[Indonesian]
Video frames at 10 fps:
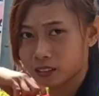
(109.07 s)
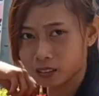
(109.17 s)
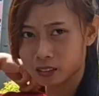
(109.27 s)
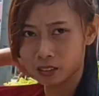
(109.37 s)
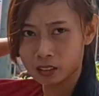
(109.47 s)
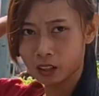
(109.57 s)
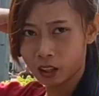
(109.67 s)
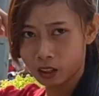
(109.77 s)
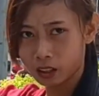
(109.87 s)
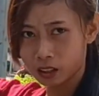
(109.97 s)
oma ho,
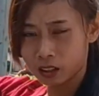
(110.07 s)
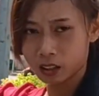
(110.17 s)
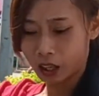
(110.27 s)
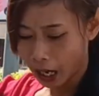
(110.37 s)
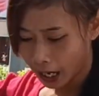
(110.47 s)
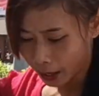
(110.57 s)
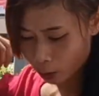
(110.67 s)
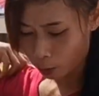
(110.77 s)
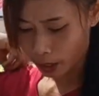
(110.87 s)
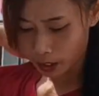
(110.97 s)
oma,
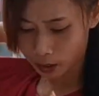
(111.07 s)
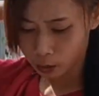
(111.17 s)
Oh.